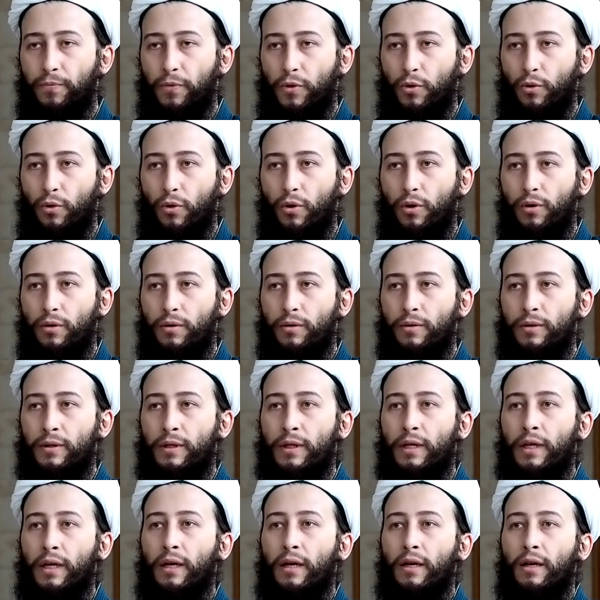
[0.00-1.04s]
то
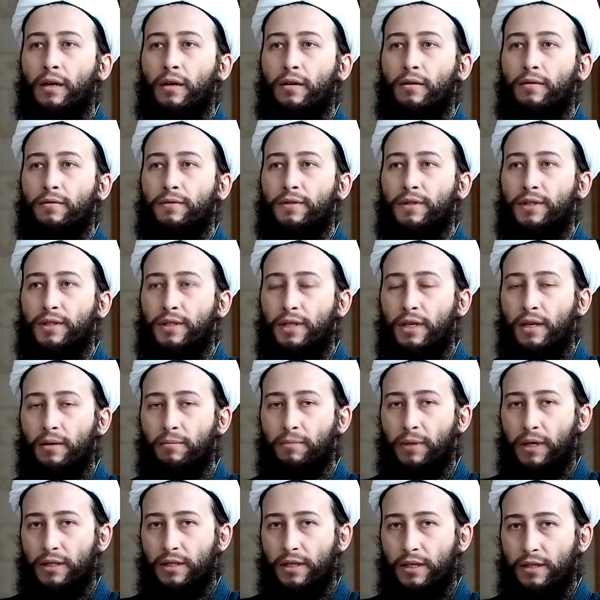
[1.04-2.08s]
все
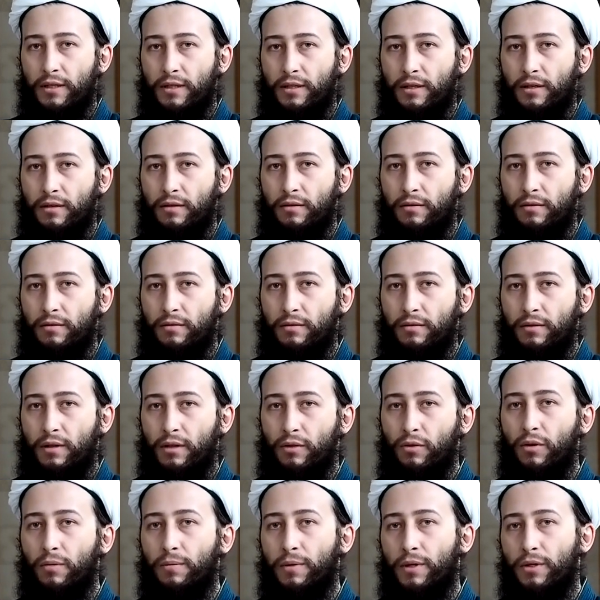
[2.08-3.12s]
процессы,
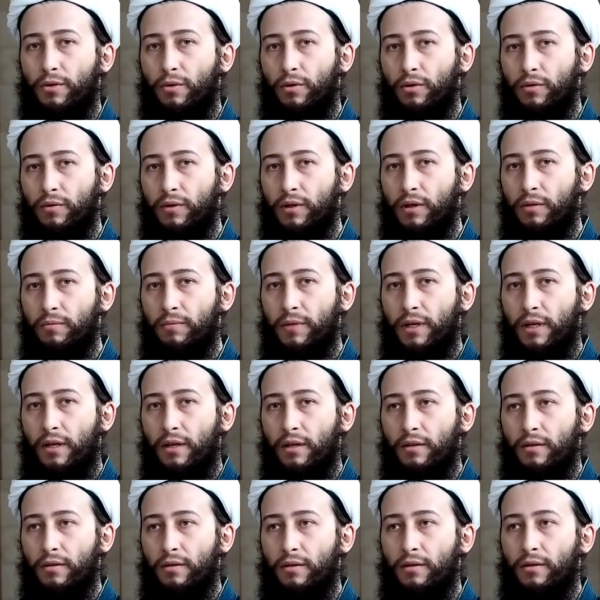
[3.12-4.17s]
которые происходят в этом мире,
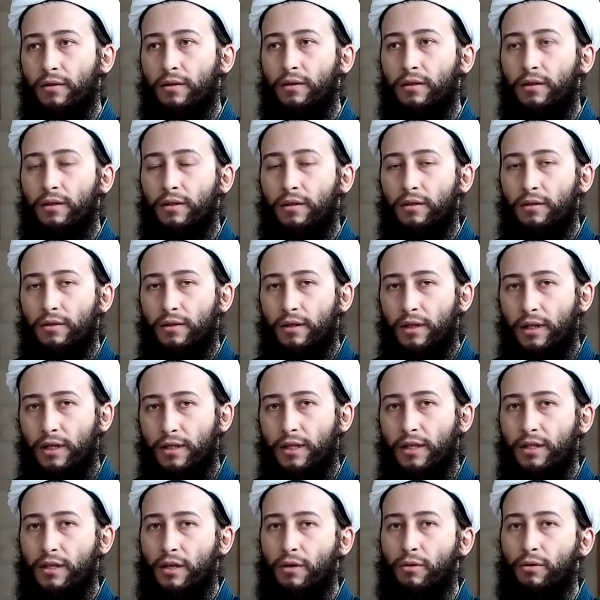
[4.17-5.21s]
их
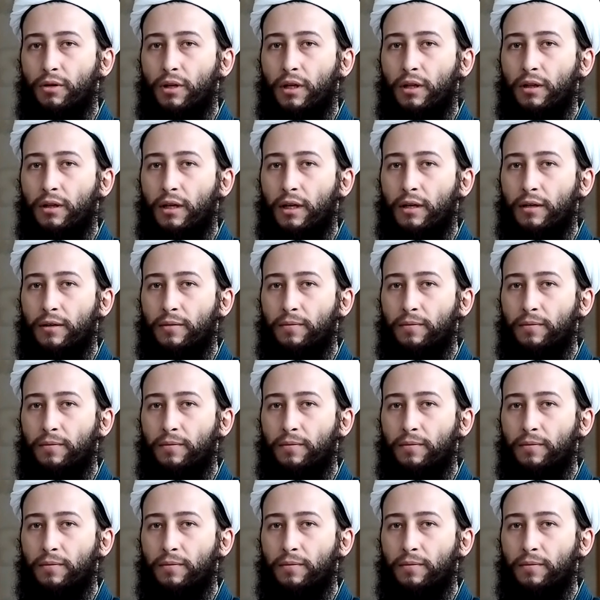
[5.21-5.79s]
создает Аллах.